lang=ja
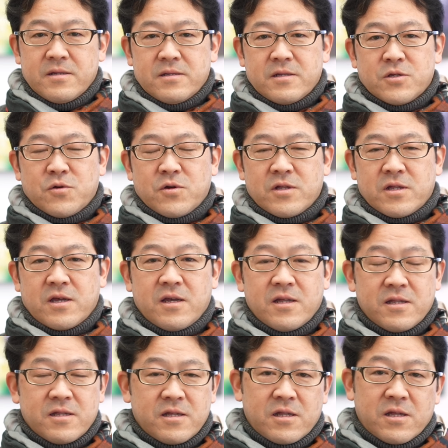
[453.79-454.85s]
でそうやっ
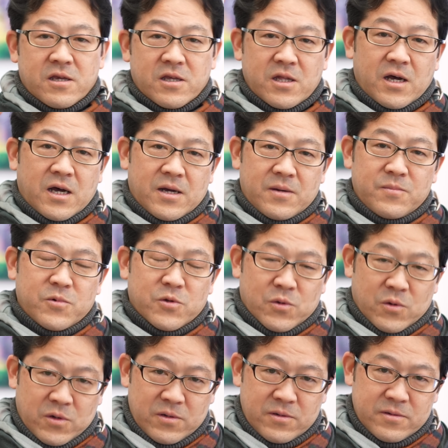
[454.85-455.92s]
て出てきたも
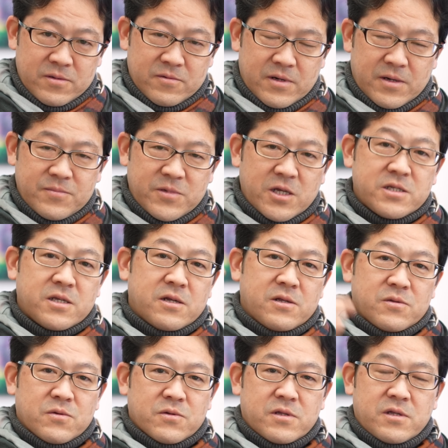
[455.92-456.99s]
のは皆さん
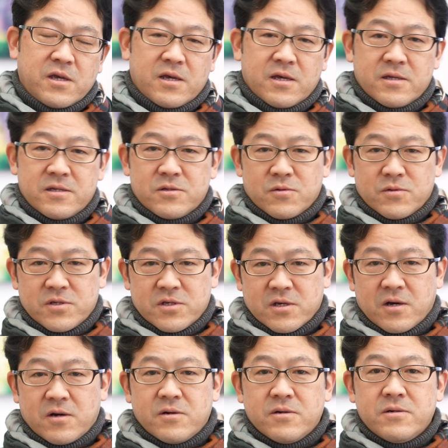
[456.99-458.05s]
にとってその自
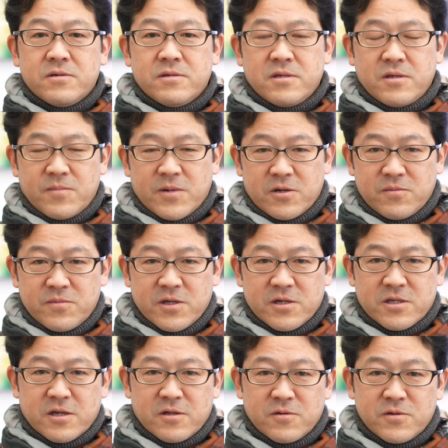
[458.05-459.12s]
我を今の皆
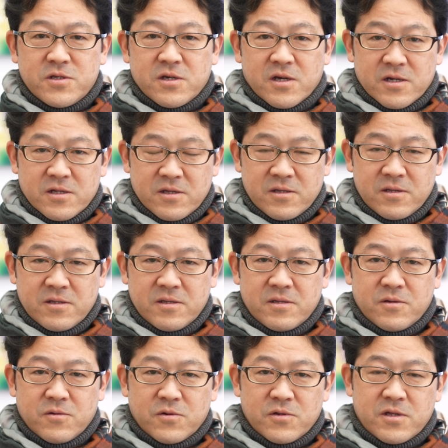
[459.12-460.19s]
さんの自我
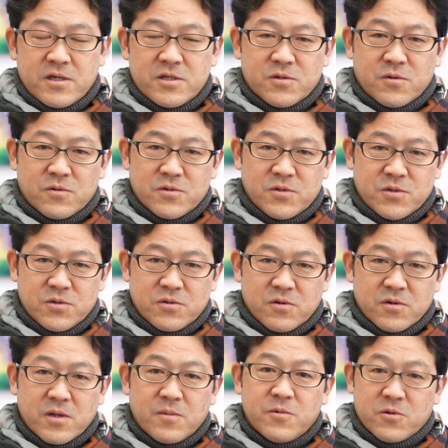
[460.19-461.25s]
においてすごく重
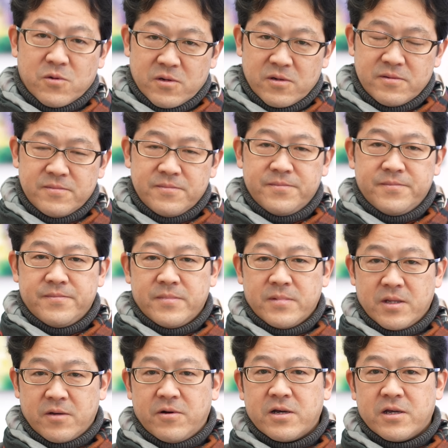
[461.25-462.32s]
要なもの
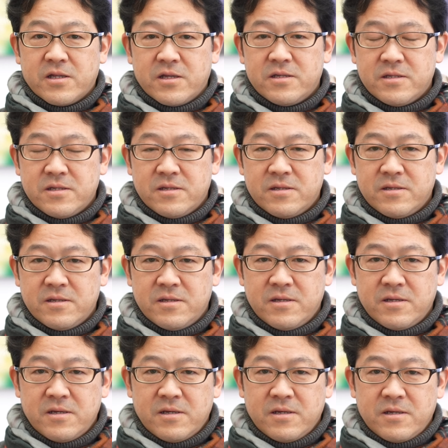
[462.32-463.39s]
なわけです。
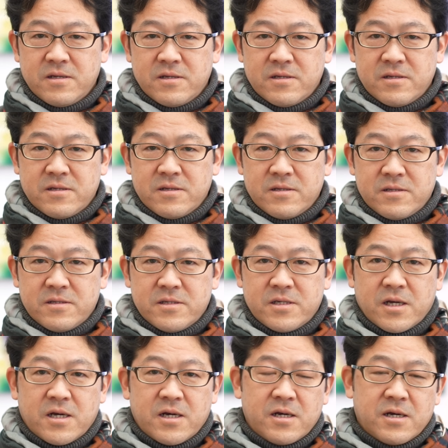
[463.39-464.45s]

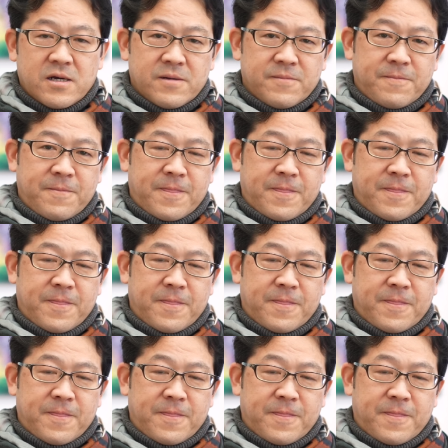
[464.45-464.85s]
じゃあ